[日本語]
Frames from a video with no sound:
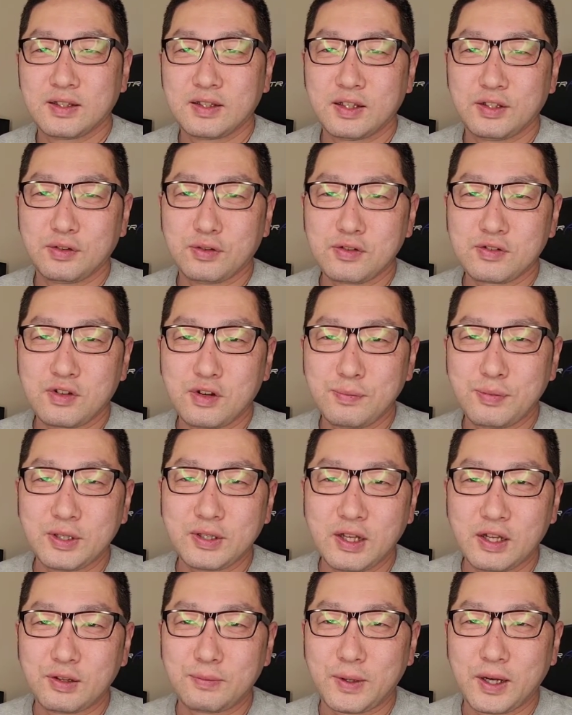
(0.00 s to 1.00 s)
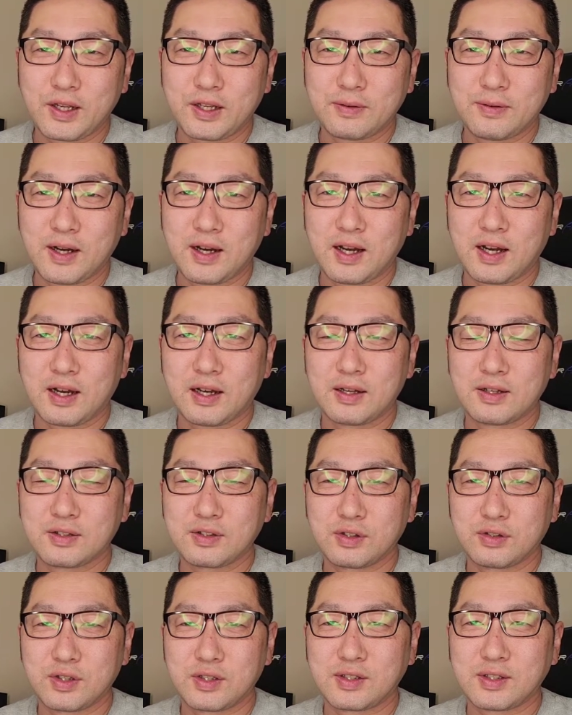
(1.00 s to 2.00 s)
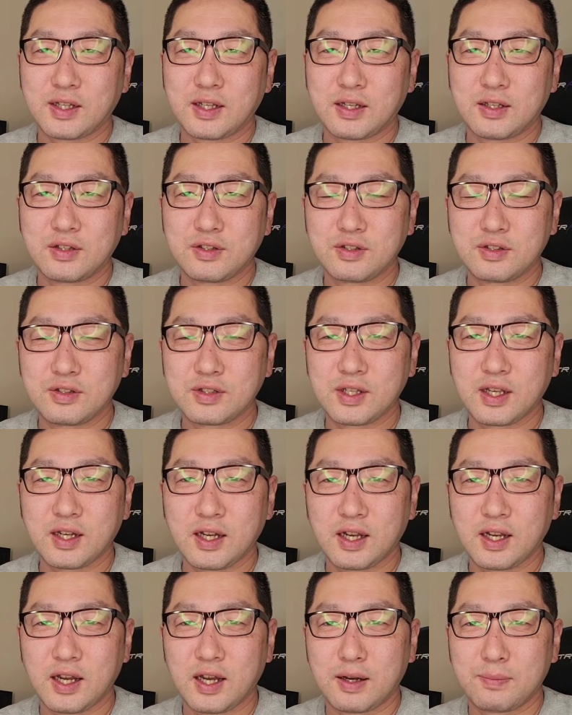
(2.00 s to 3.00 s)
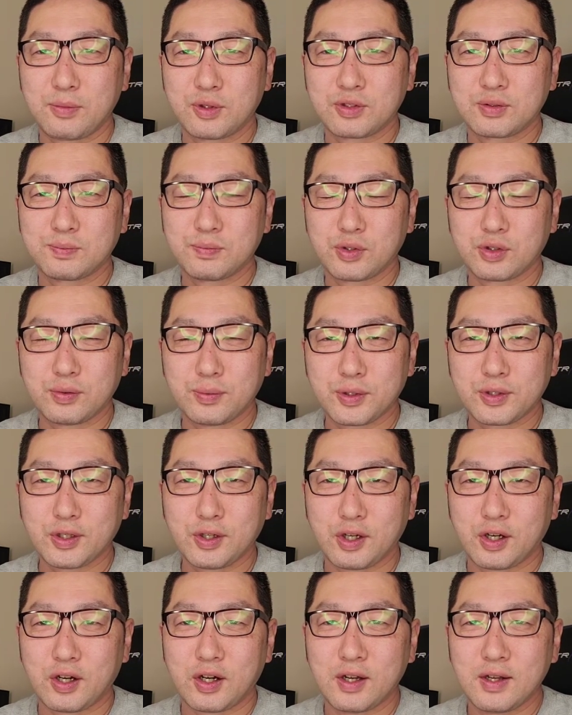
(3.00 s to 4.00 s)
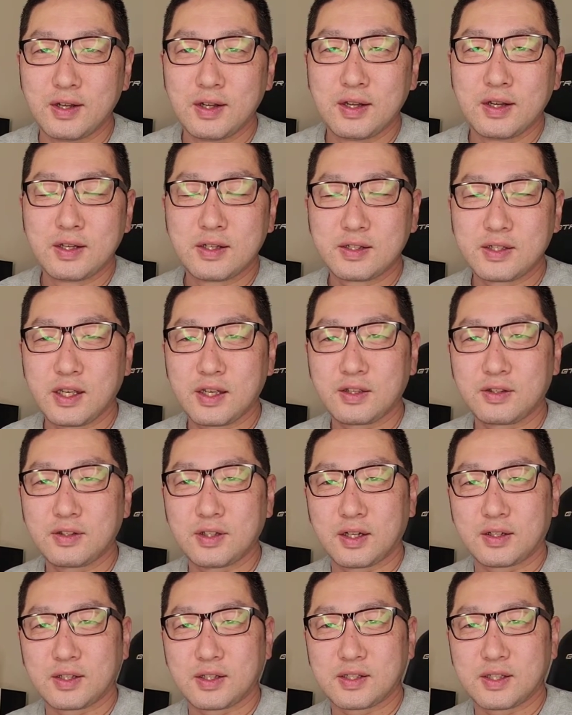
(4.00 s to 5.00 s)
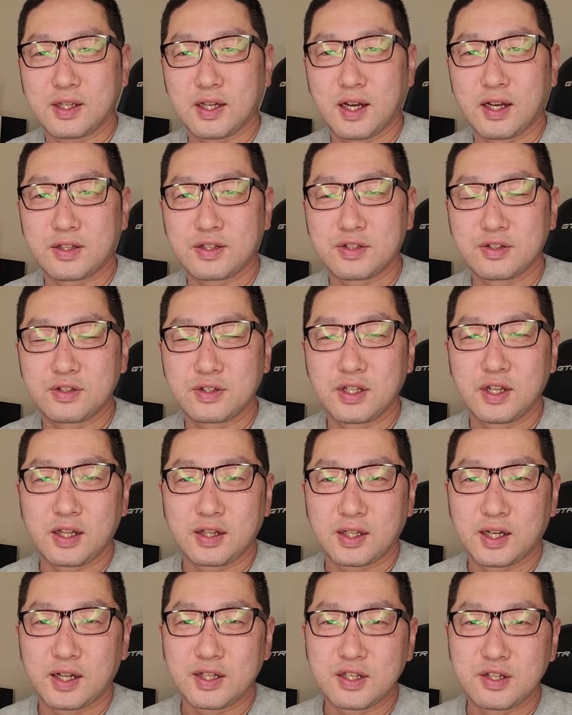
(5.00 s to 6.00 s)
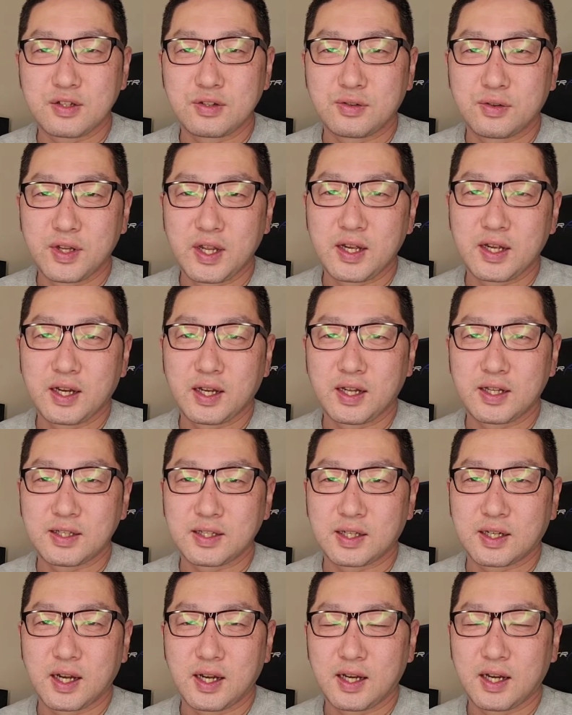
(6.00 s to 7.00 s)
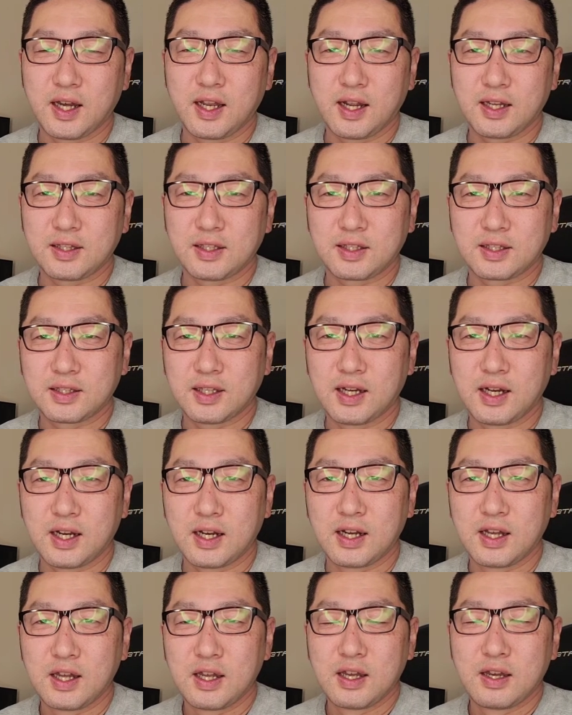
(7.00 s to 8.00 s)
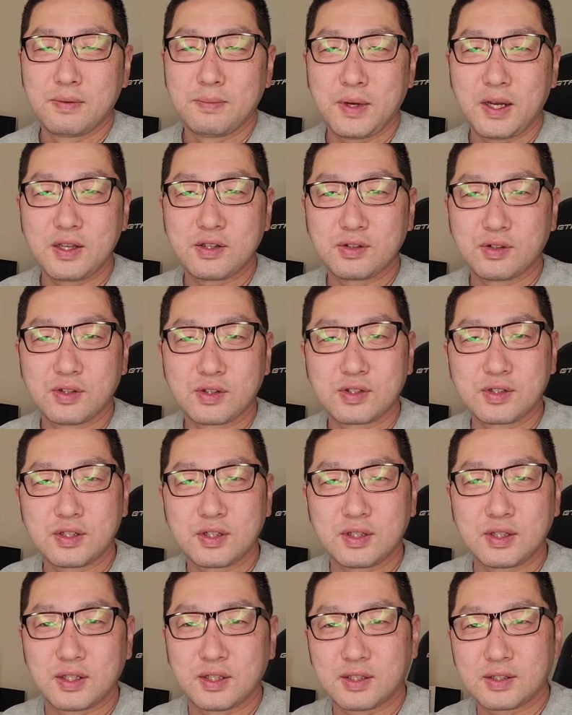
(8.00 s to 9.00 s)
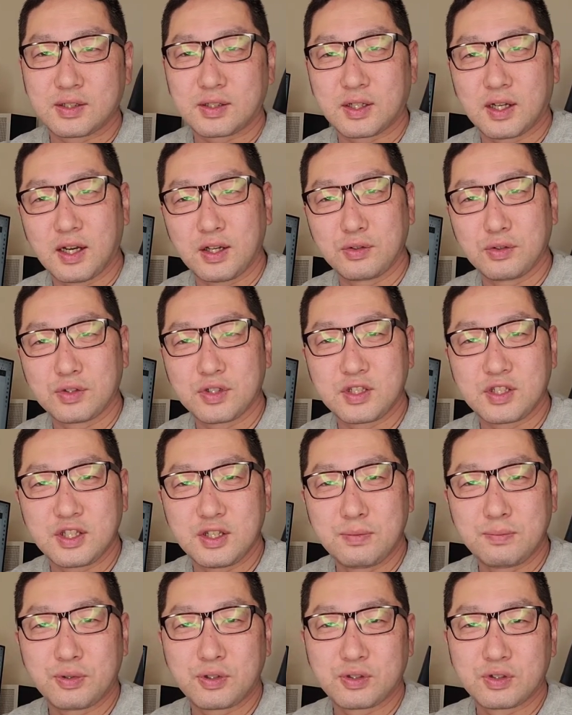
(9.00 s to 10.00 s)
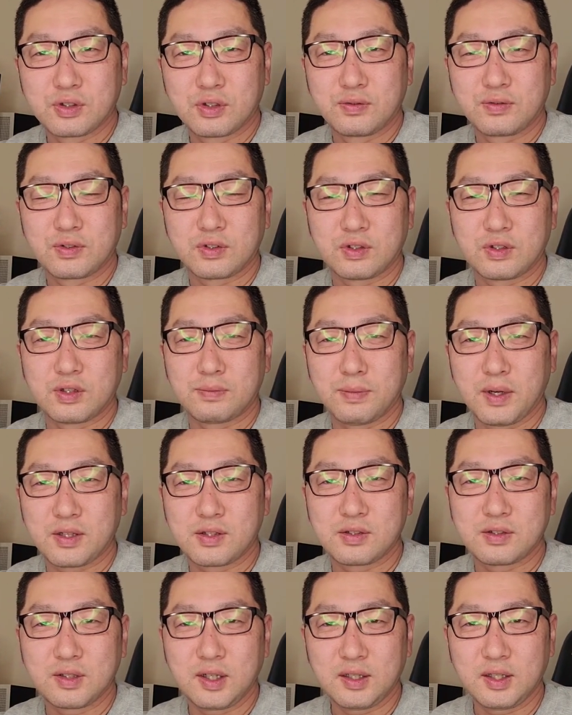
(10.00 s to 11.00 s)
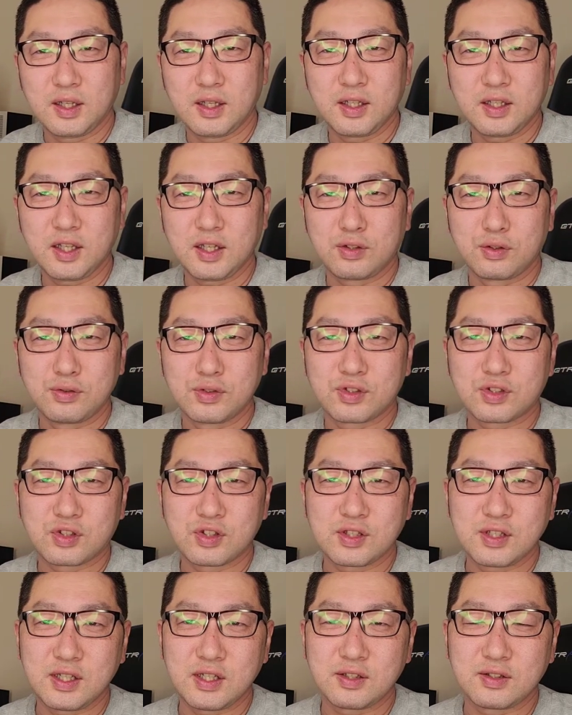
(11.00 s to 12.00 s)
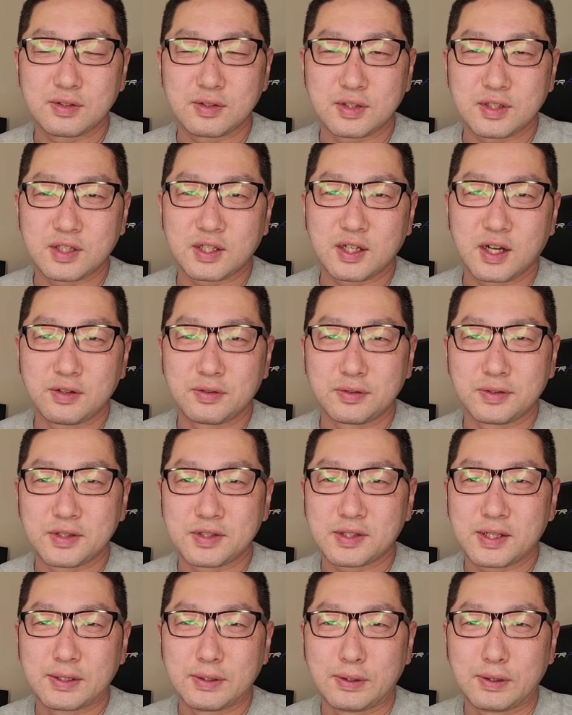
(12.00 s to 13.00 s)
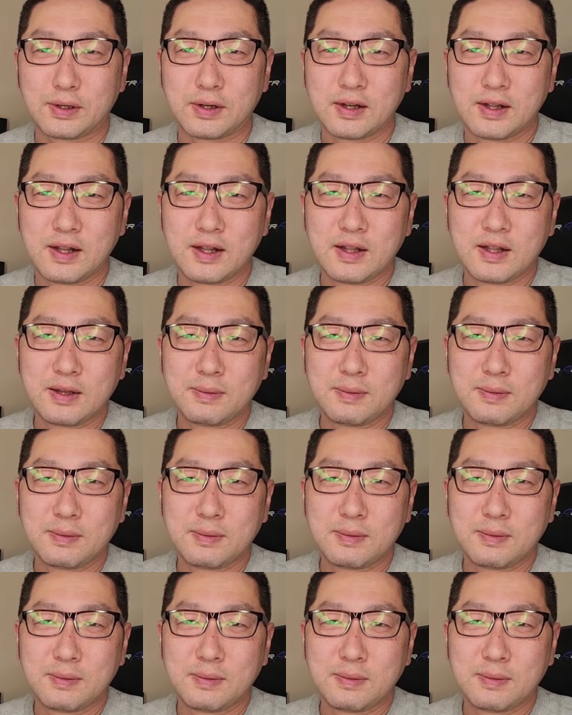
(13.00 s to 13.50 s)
で、量子コンピューターの場合には、そのですね、従前からもともと1982年と85年からですね、考えられてきたまあ、位相推定ですとか、量子振幅増幅という、まあ、数学的に結構美しい数式があるんですけど、